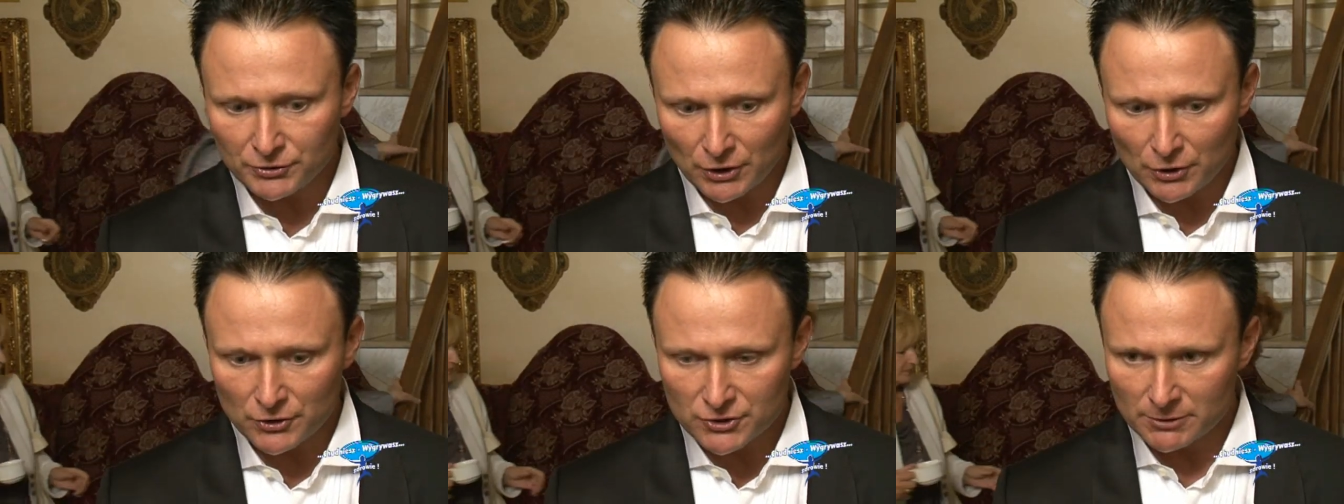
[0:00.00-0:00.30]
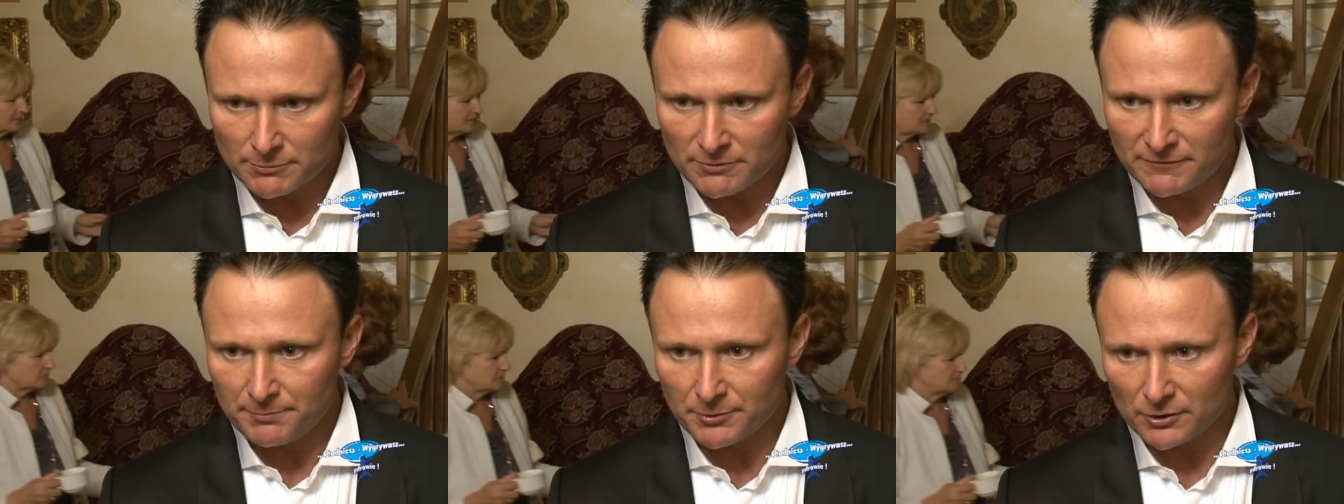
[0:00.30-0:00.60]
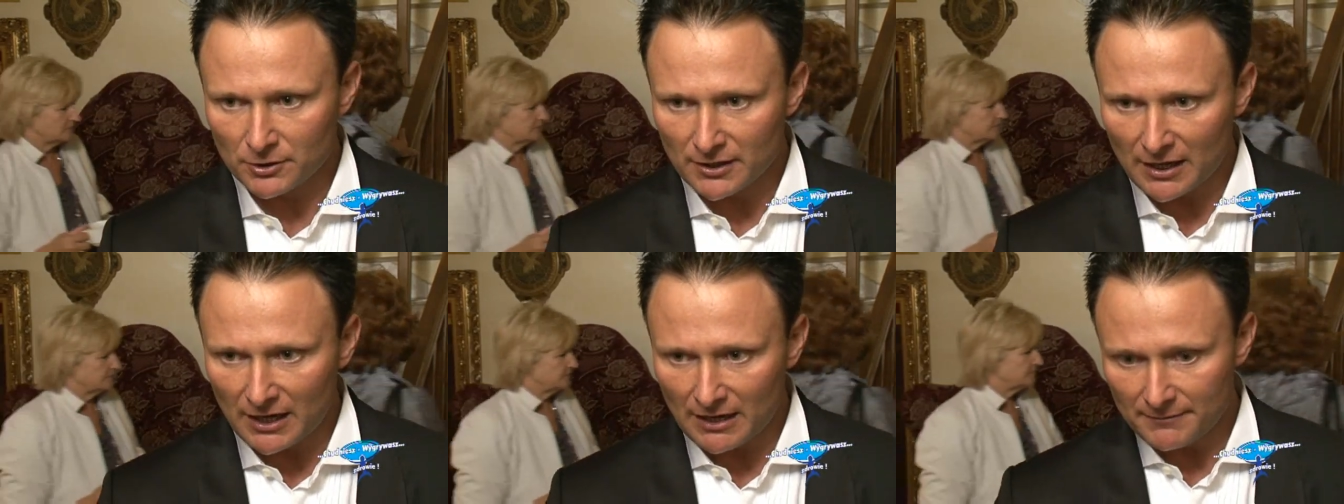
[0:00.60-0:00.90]
te osoby w
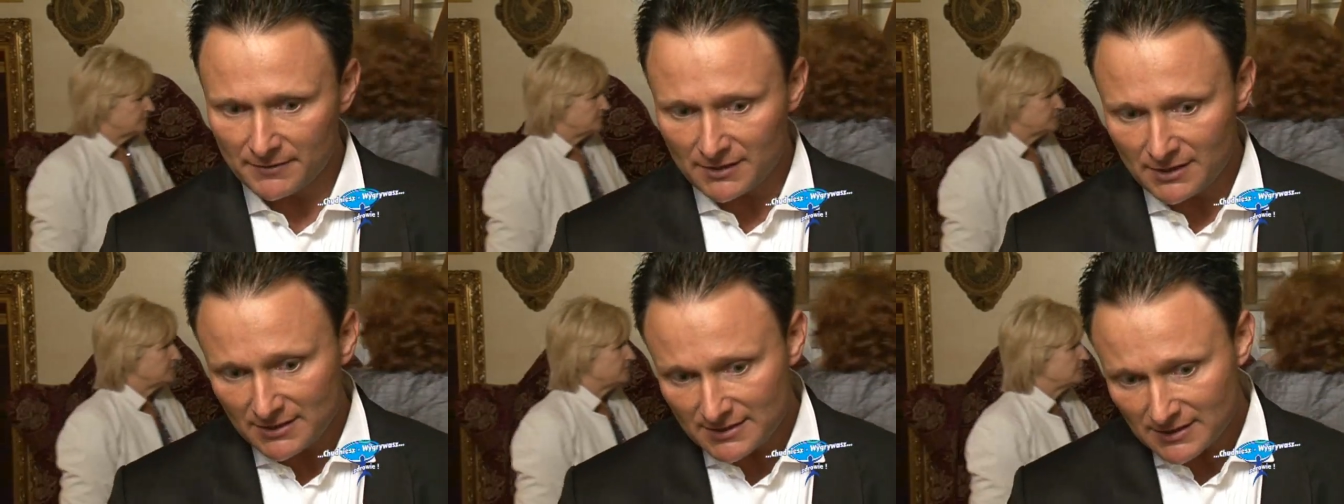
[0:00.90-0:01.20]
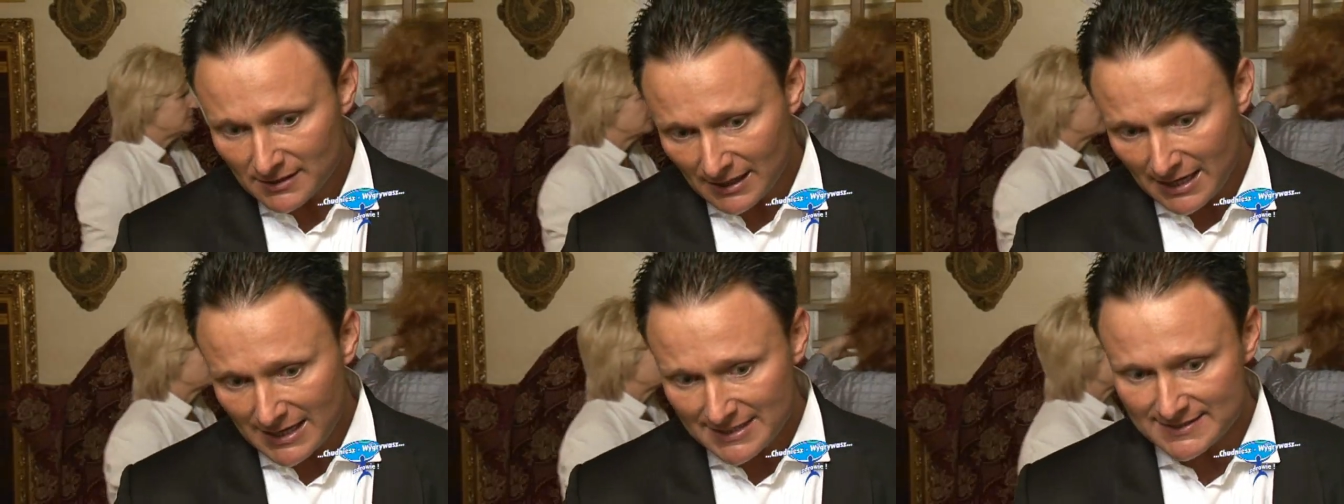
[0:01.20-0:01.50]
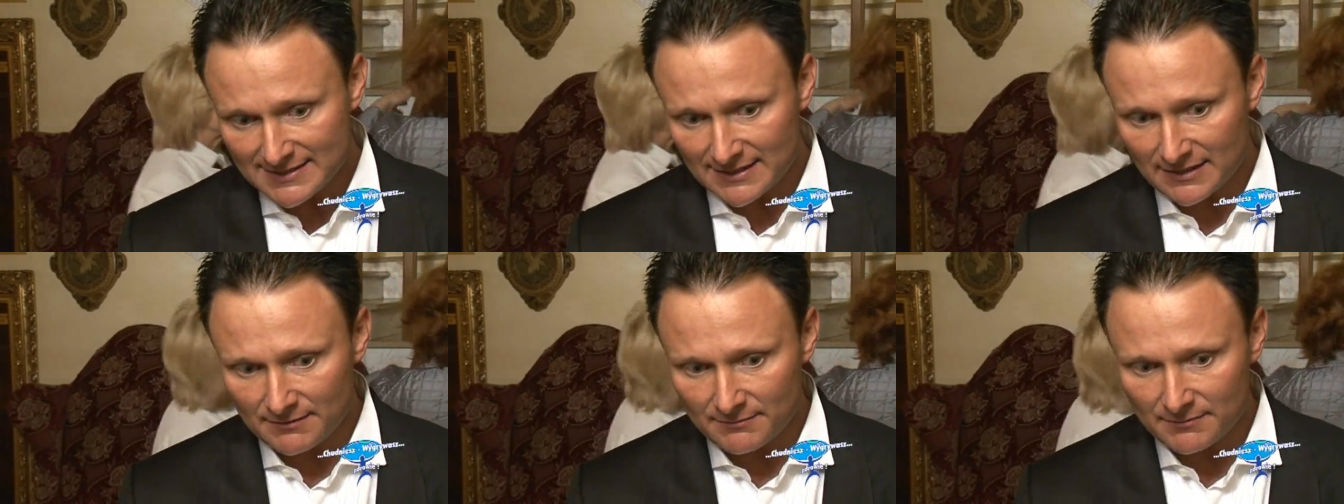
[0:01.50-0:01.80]
programie i
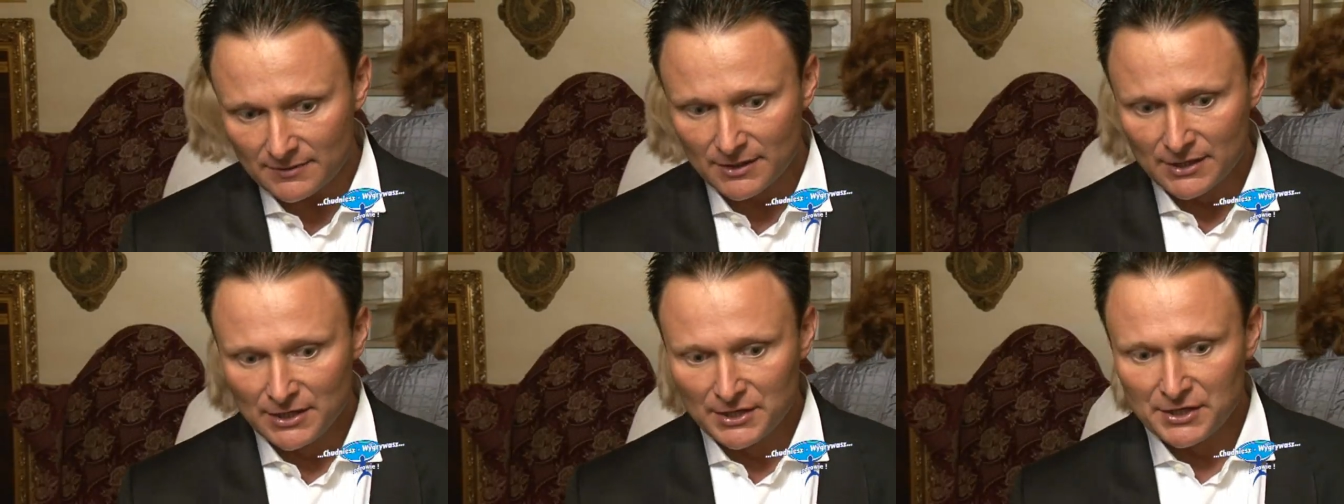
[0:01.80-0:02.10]
razem